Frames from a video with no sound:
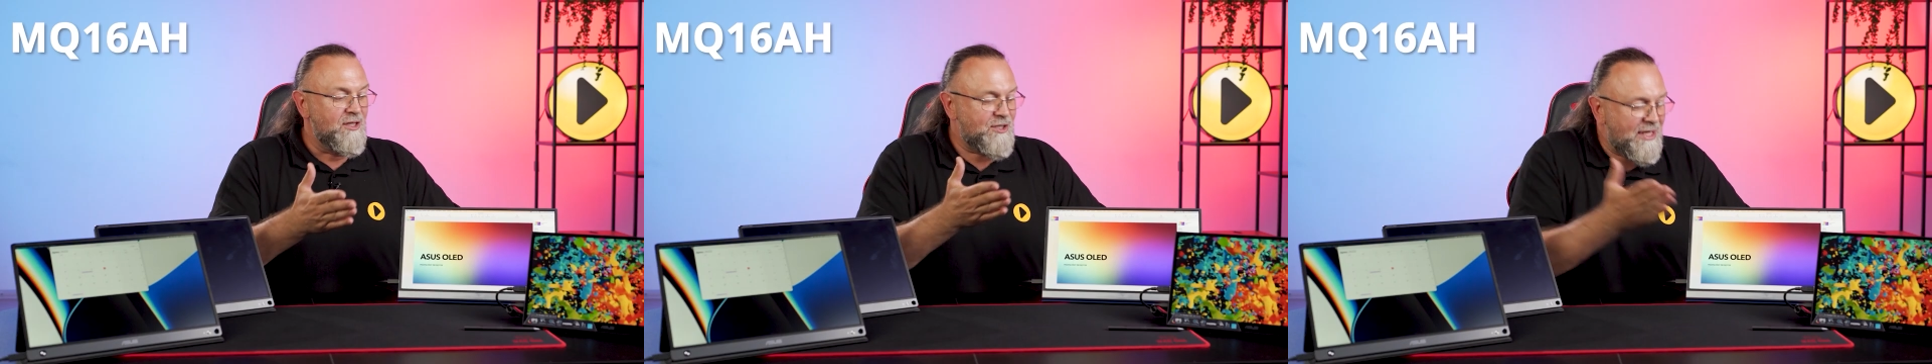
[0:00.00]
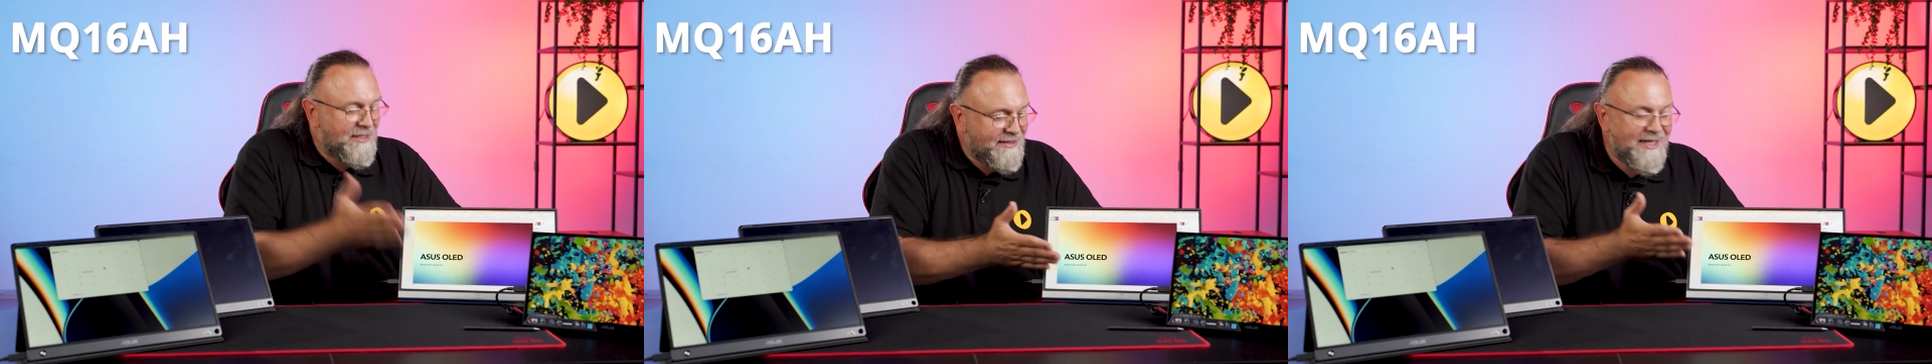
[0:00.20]

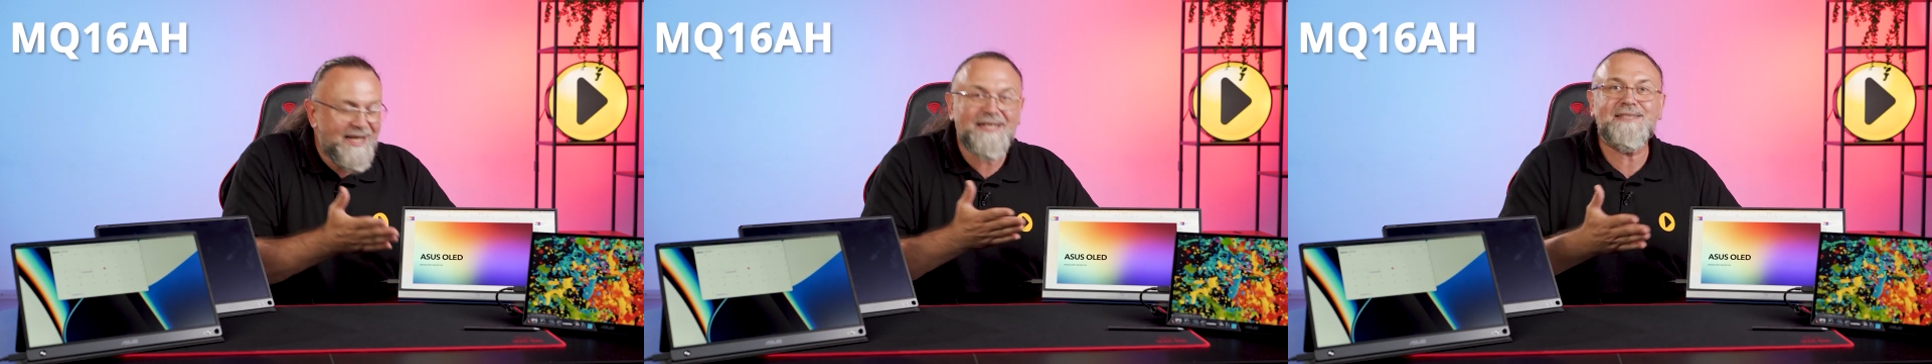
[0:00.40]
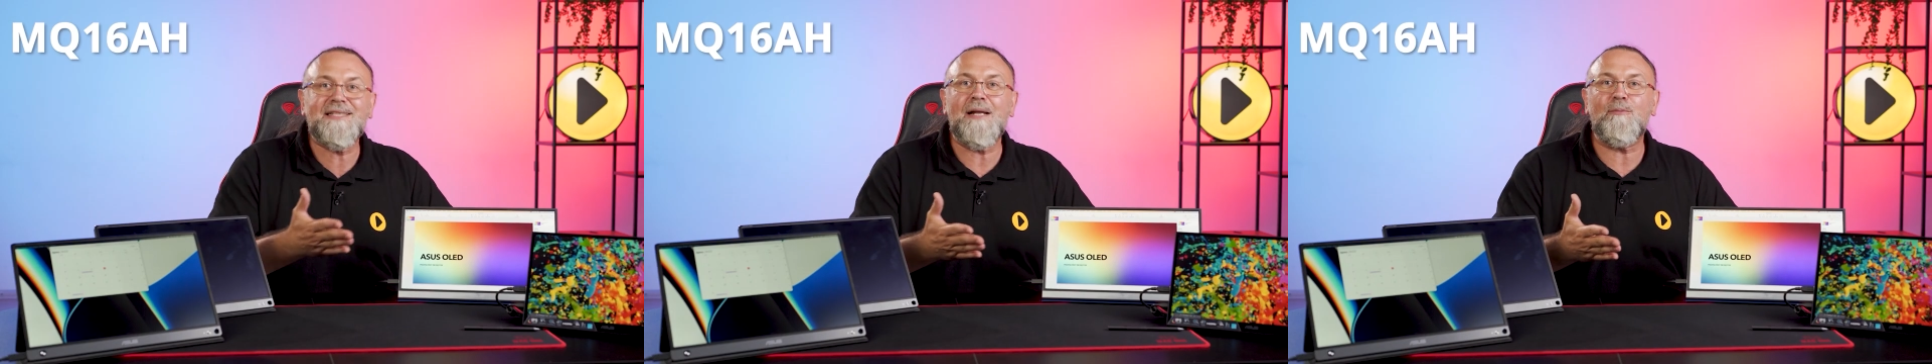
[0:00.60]
czas
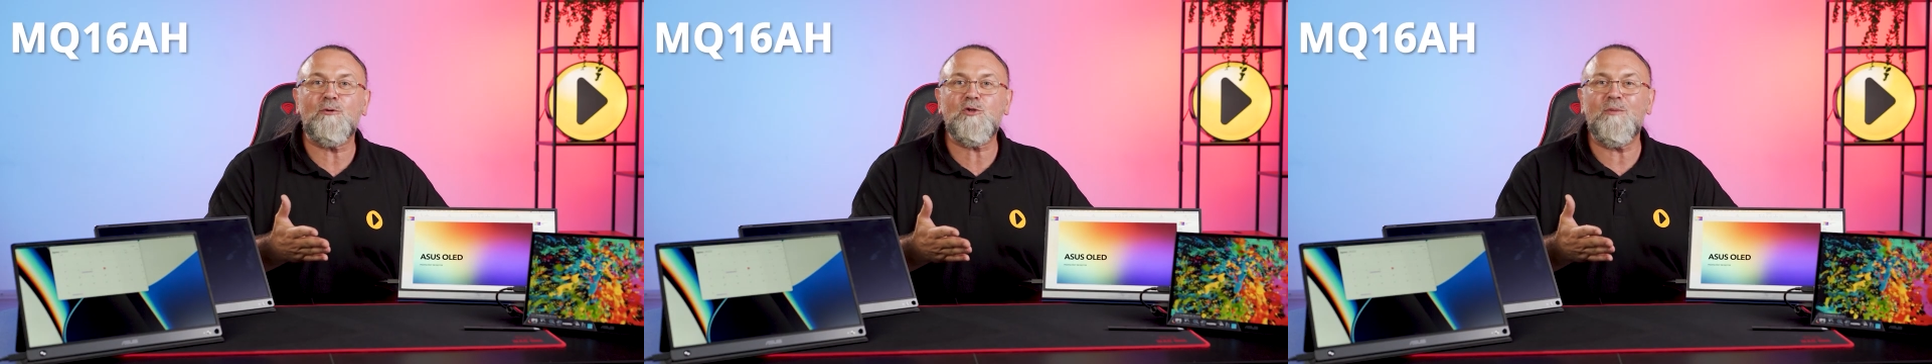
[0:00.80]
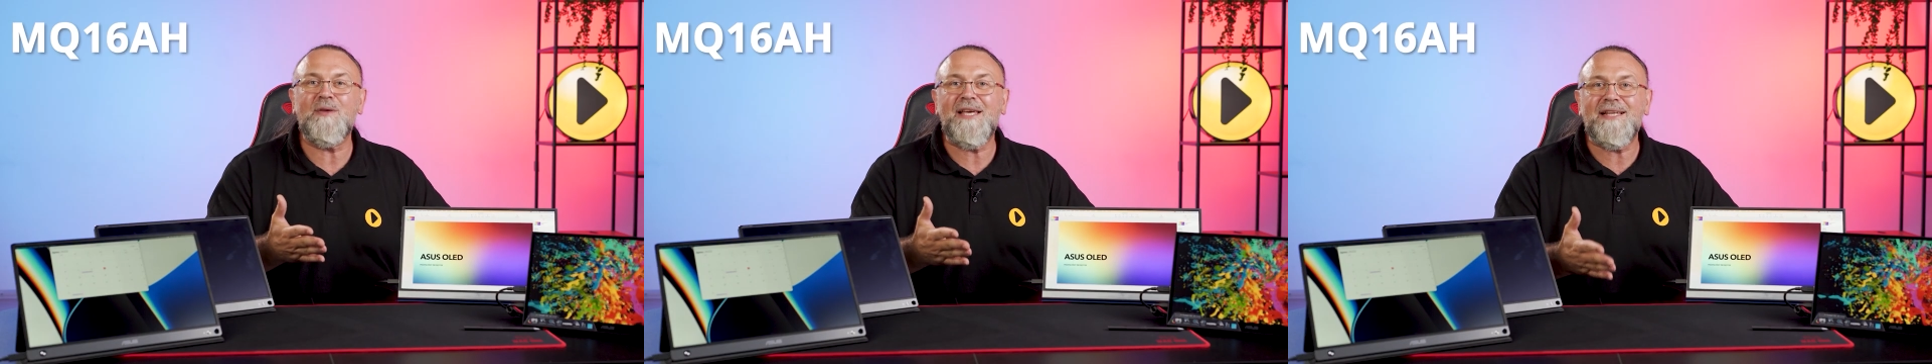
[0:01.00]
reakcji na
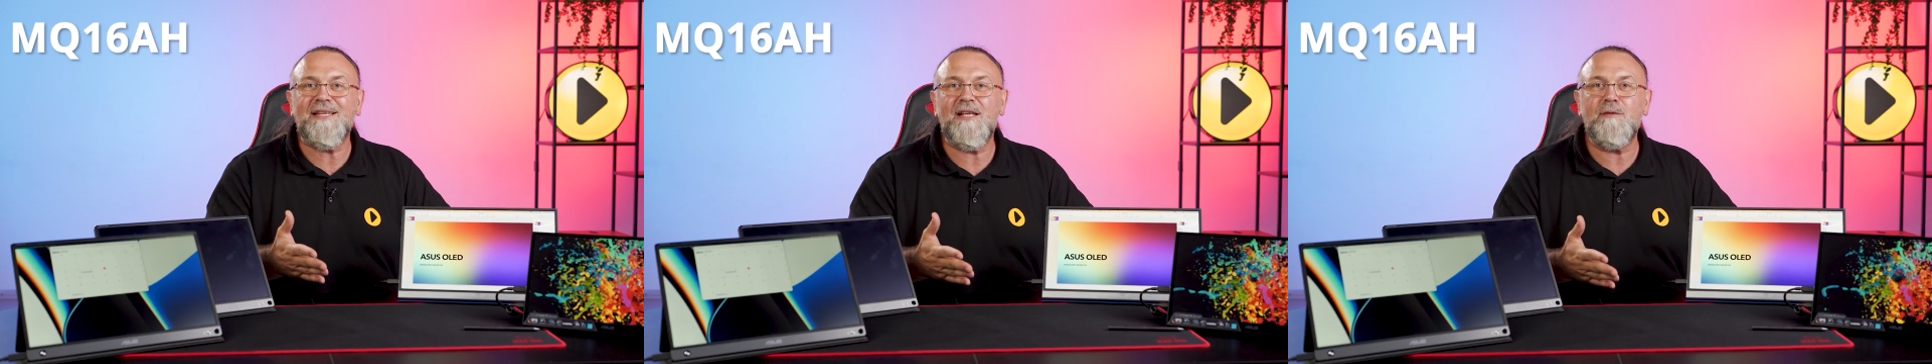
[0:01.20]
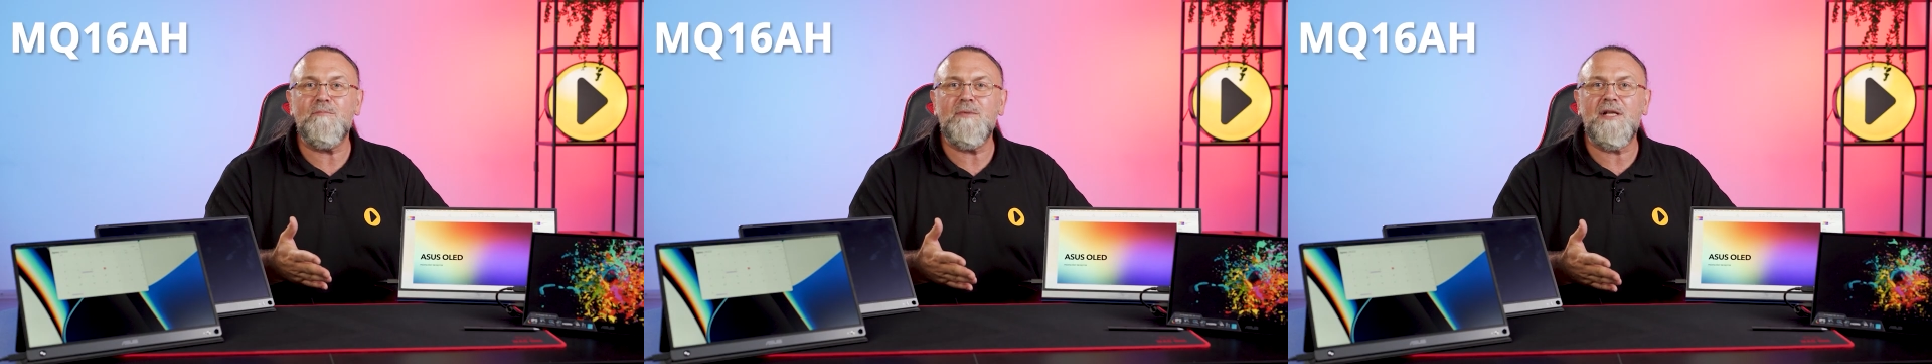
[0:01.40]
poziomie 1